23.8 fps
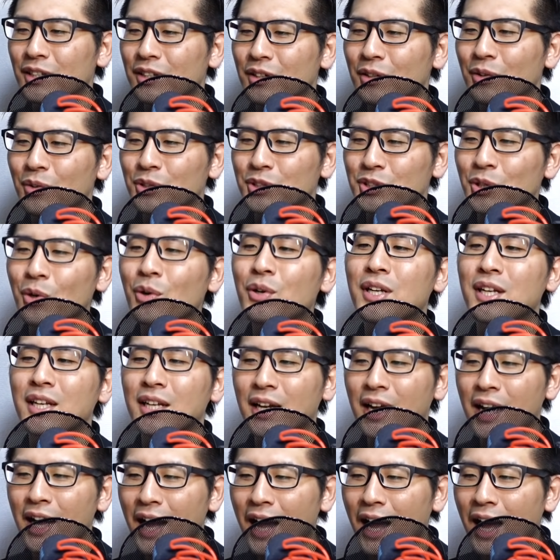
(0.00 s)
この商
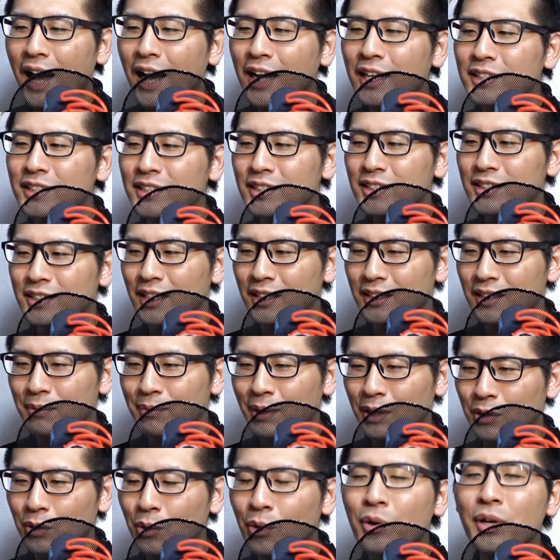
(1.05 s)
品が配信者に
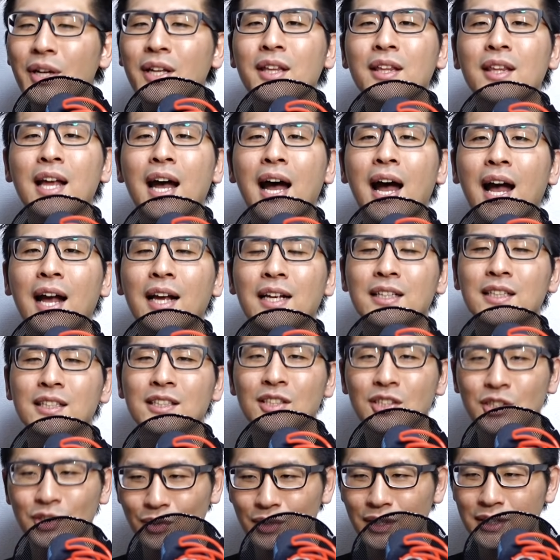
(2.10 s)
どういった
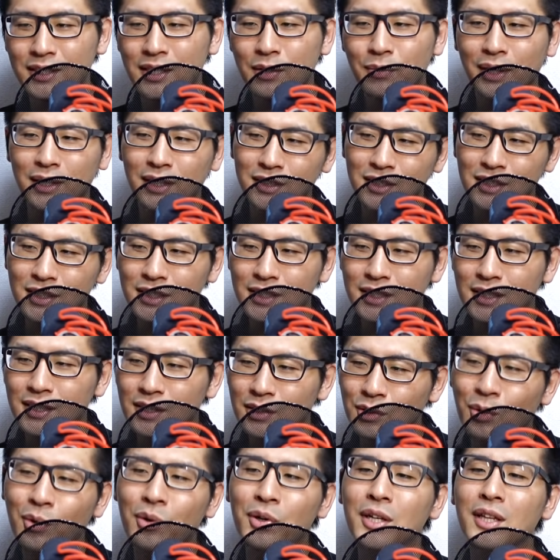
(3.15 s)
印象ですね、私
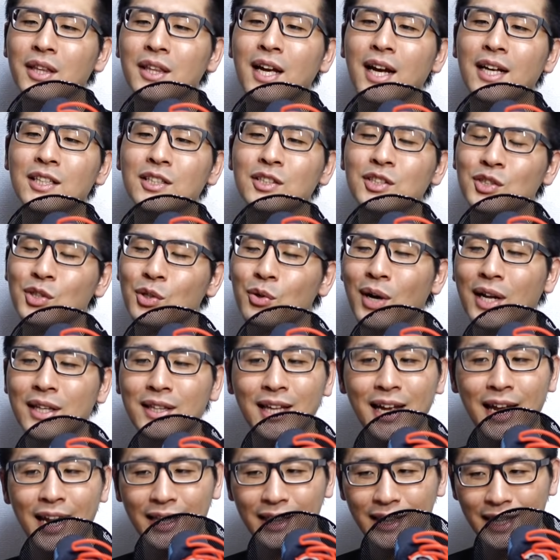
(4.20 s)
にどういった印象を
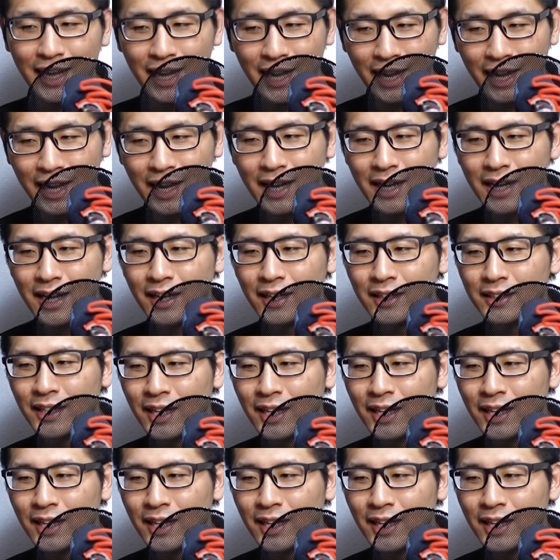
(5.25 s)
与えて、